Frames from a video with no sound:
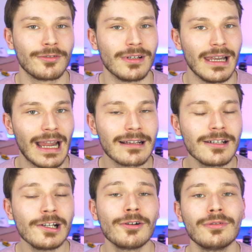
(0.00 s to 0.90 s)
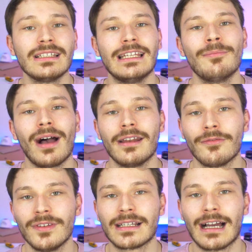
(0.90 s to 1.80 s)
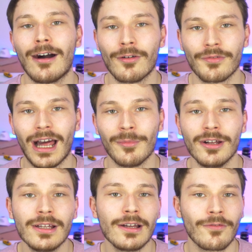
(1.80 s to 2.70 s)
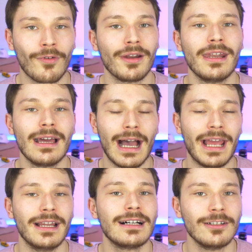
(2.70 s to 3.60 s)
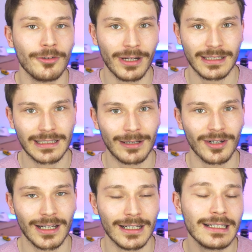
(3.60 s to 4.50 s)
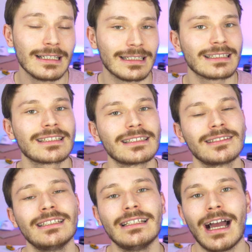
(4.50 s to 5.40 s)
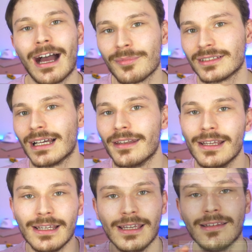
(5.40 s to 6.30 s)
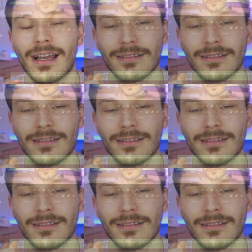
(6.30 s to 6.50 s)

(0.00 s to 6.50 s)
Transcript: Sekunden lang und eben eine 4K-Aufnahme von einer Red-Kamera. Das ganze Ding habe ich dann in